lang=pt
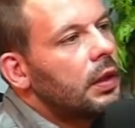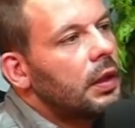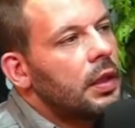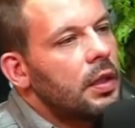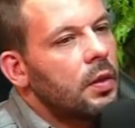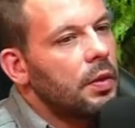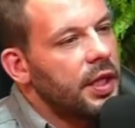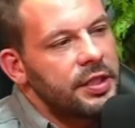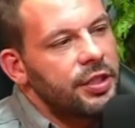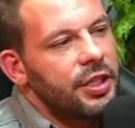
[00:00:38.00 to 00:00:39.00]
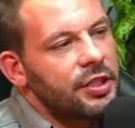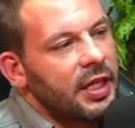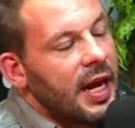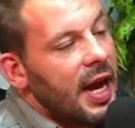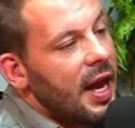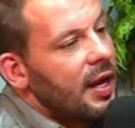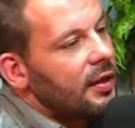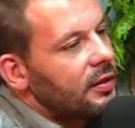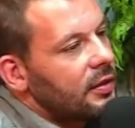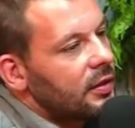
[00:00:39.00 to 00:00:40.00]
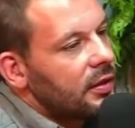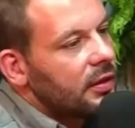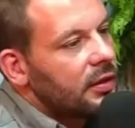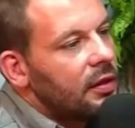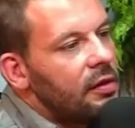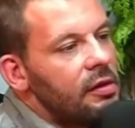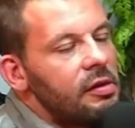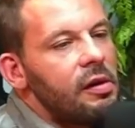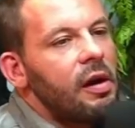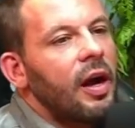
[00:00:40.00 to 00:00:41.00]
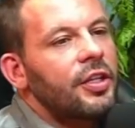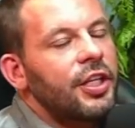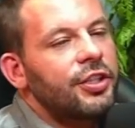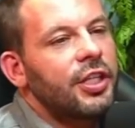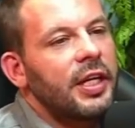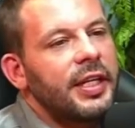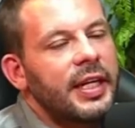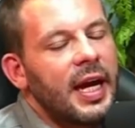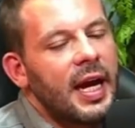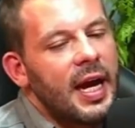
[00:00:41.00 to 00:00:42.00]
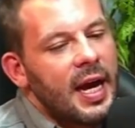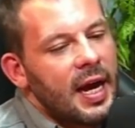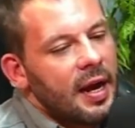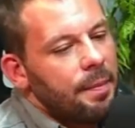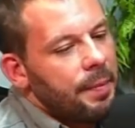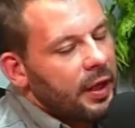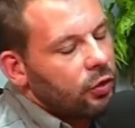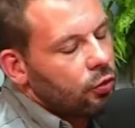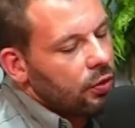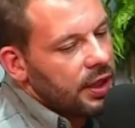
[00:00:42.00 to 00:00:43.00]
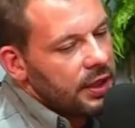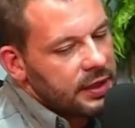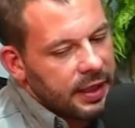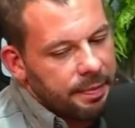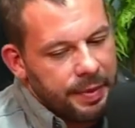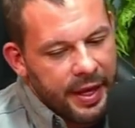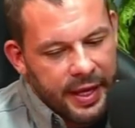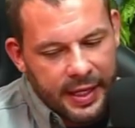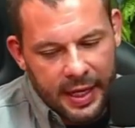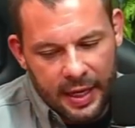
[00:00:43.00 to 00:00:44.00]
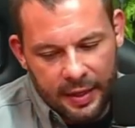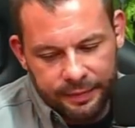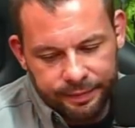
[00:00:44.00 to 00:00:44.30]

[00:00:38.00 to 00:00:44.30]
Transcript: Com 15 dias de garra, a gente ali na. perto do 15DP, cara.